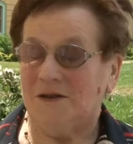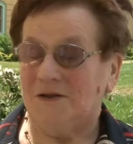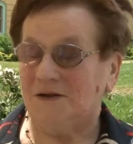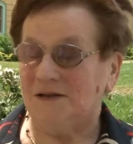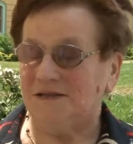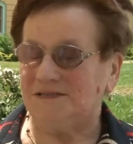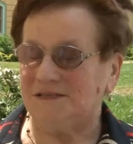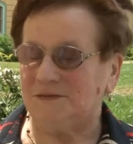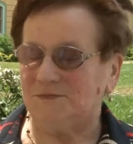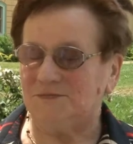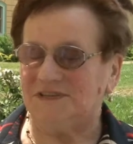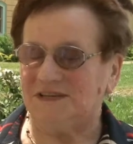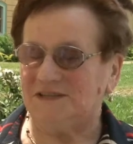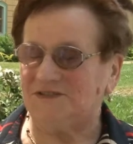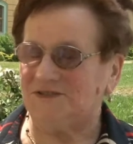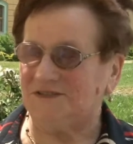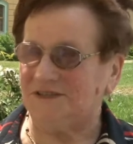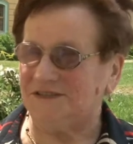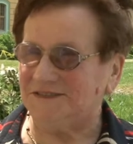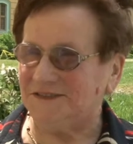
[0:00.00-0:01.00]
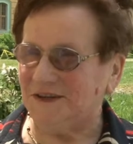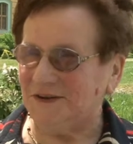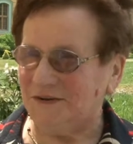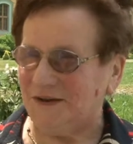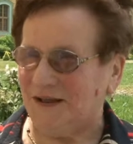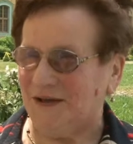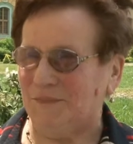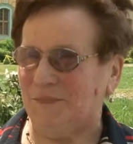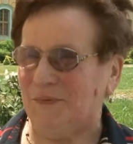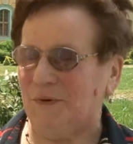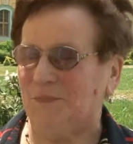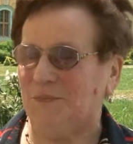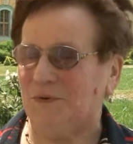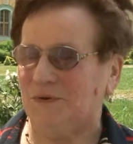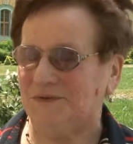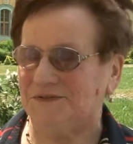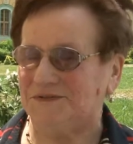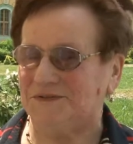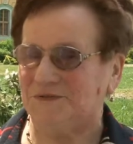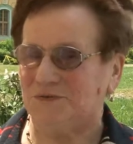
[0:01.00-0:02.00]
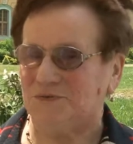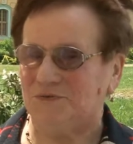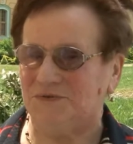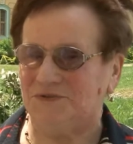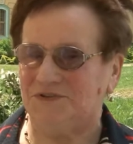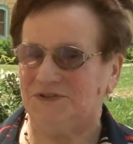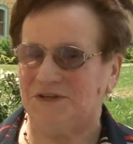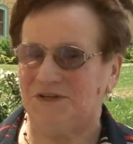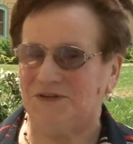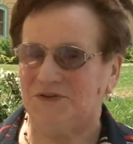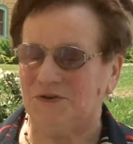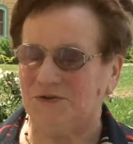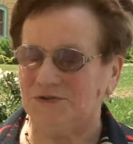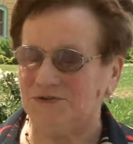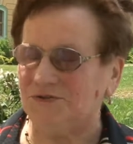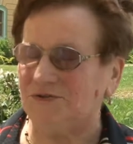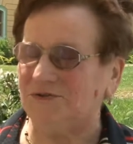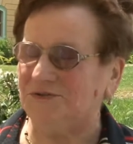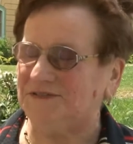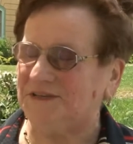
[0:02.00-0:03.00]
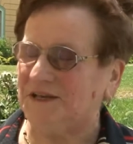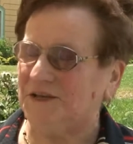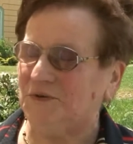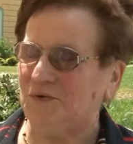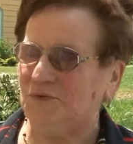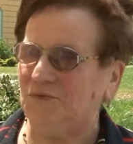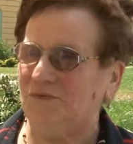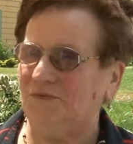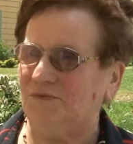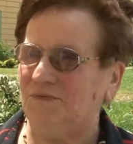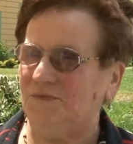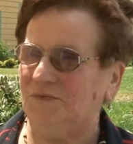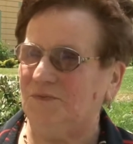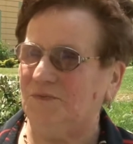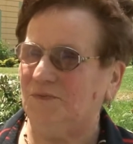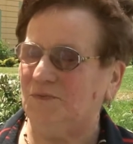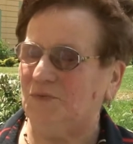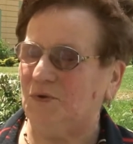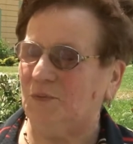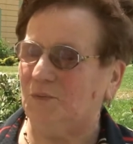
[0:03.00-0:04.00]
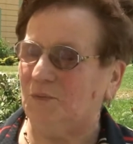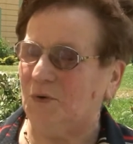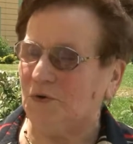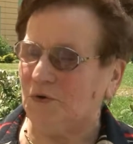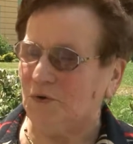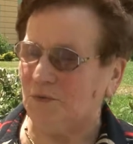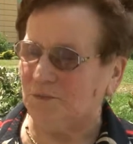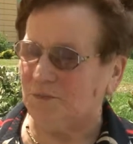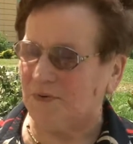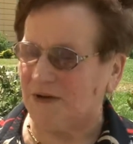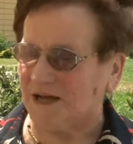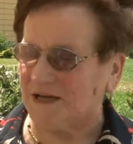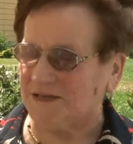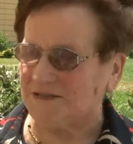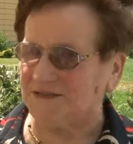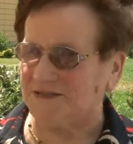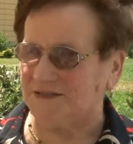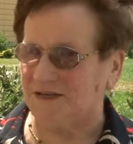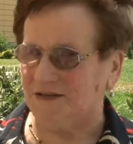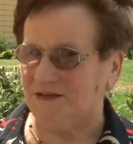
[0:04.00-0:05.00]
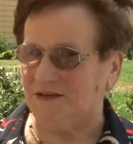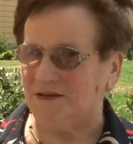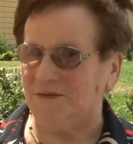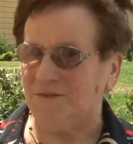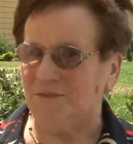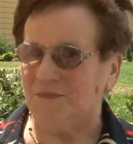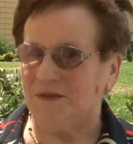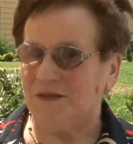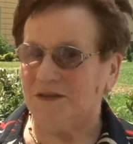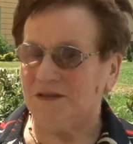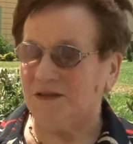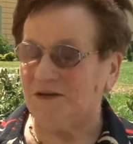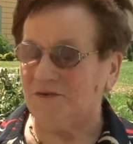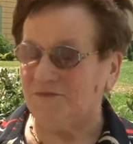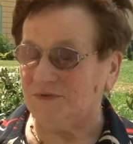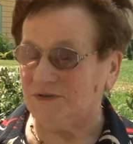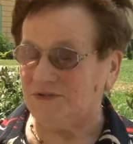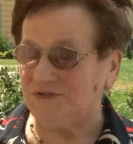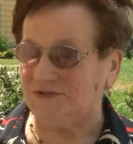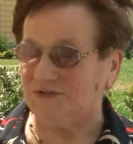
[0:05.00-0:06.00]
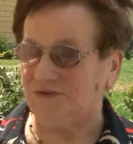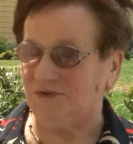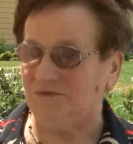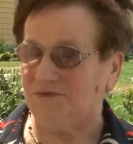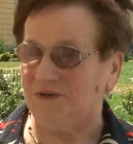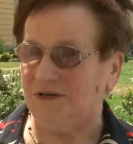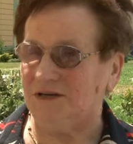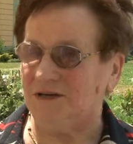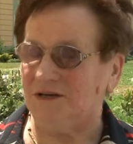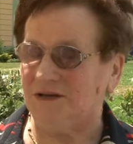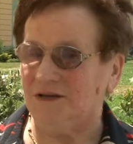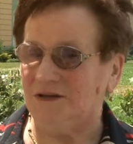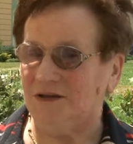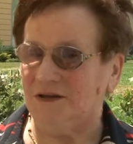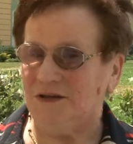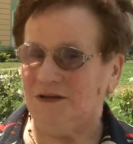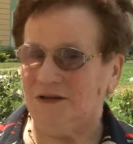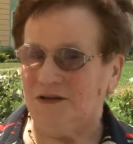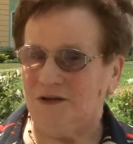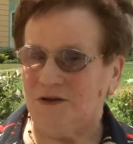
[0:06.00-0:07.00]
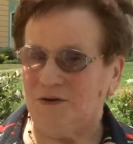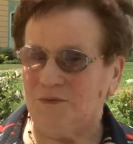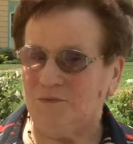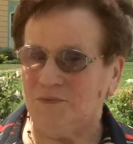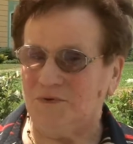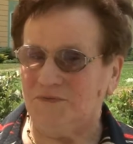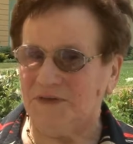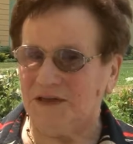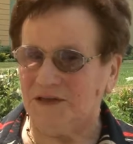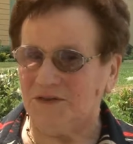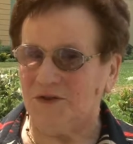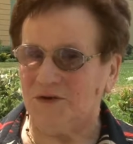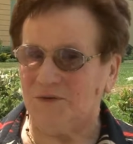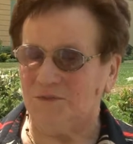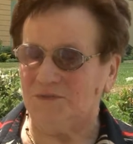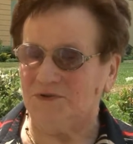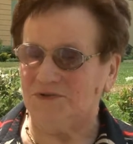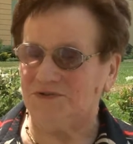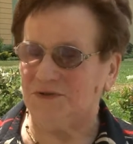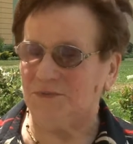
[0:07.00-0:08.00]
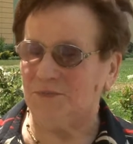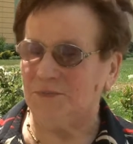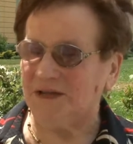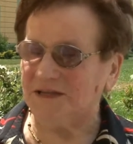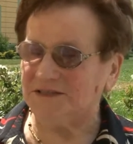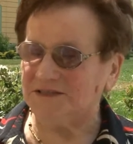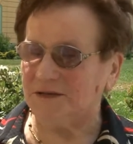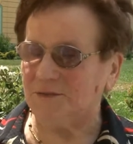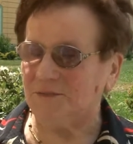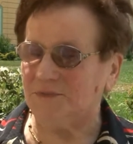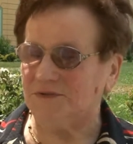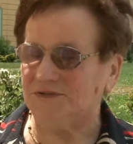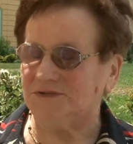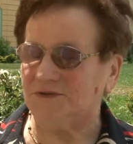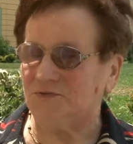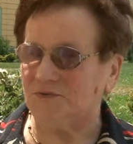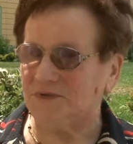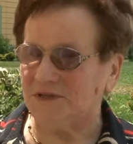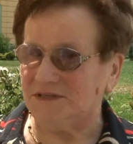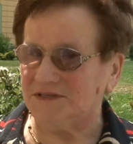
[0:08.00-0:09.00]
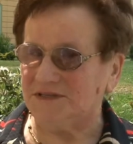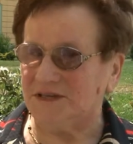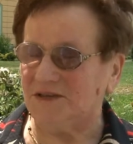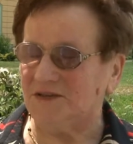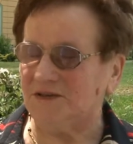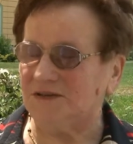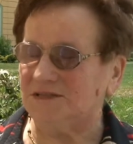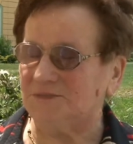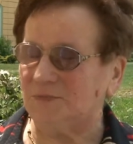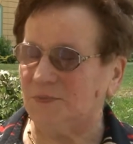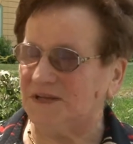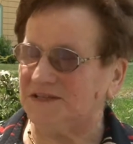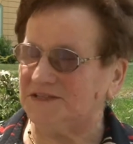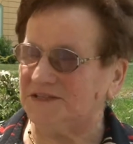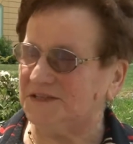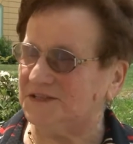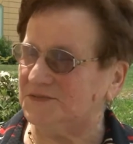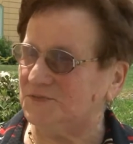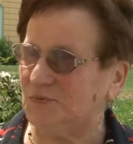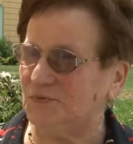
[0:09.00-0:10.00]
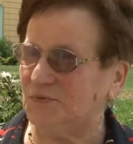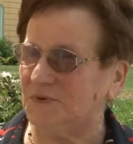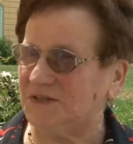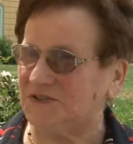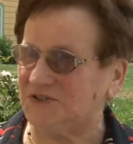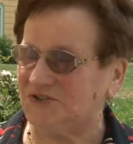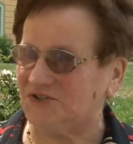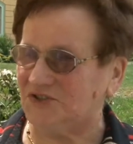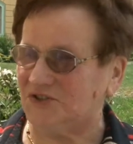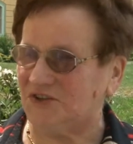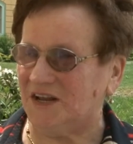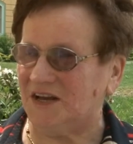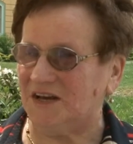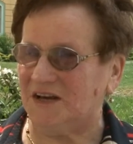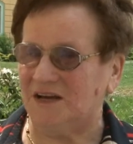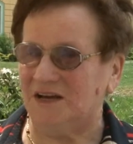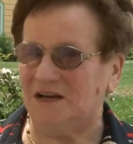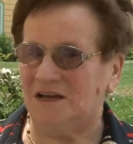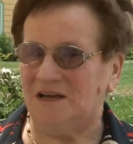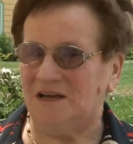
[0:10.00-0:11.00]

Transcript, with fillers: No jestem zaszczycona po prostu, że ktoś docenił tą moją pracę, ten wysiłek, bo wiadomo, że praca sołtysa to jest praca społeczna